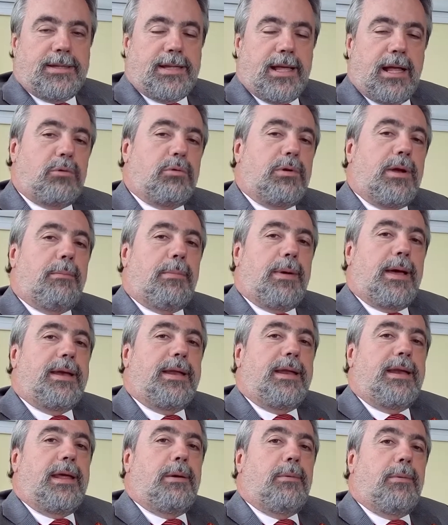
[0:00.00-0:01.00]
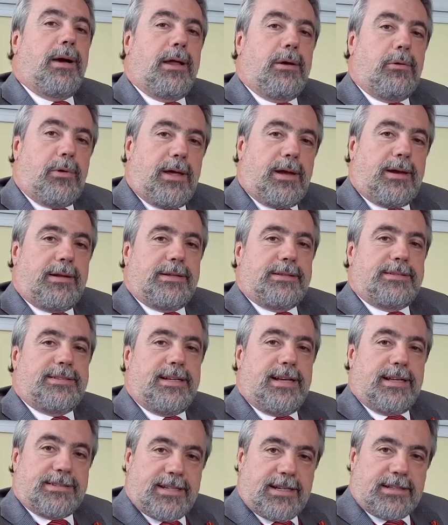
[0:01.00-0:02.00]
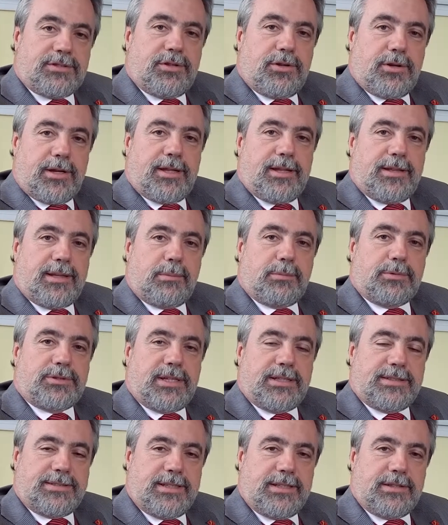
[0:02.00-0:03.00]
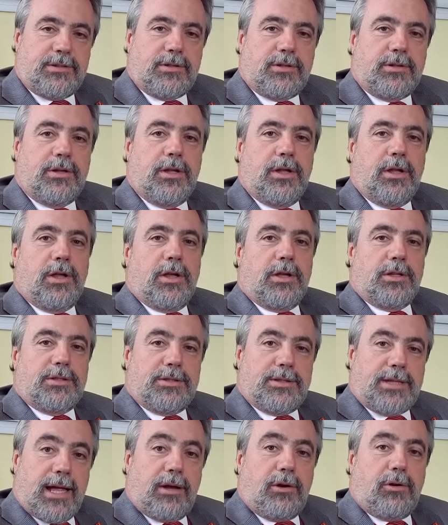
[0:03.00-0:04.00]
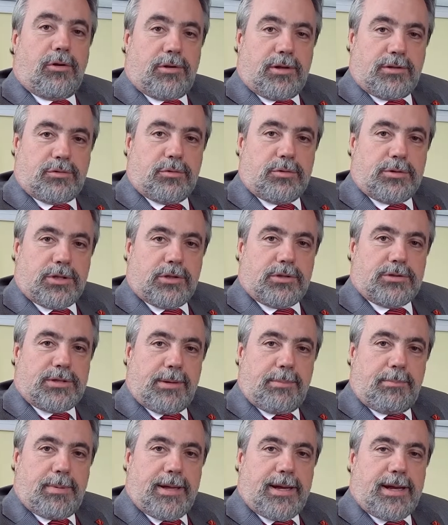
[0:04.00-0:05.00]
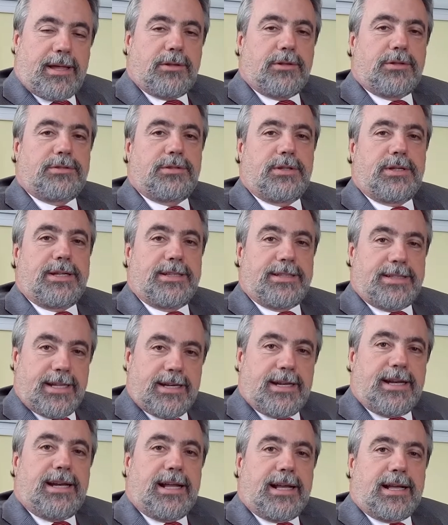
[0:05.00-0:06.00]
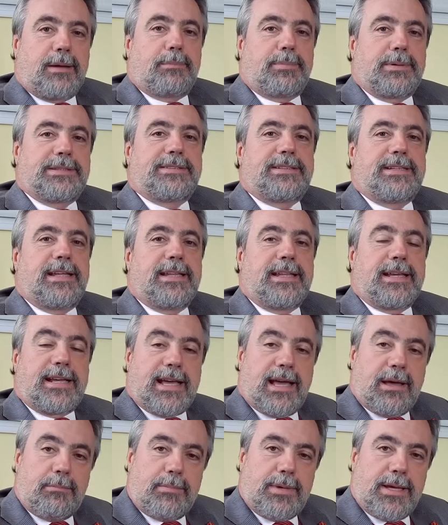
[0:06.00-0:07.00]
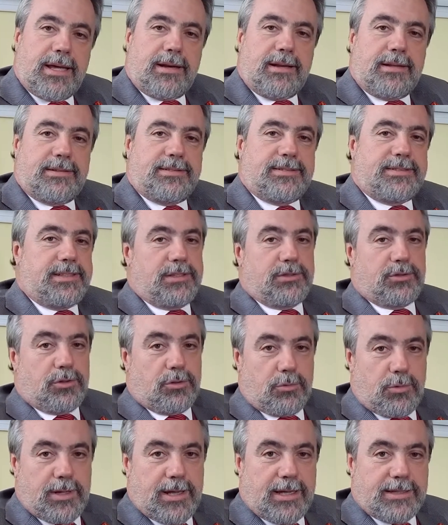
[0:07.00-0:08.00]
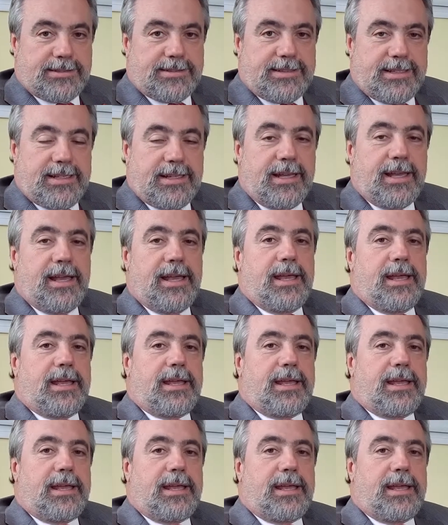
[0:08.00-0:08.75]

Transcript: De alguna manera evaluar si las acciones que estamos haciendo dan los resultados esperados y tener la capacidad de cambiar si ello no es así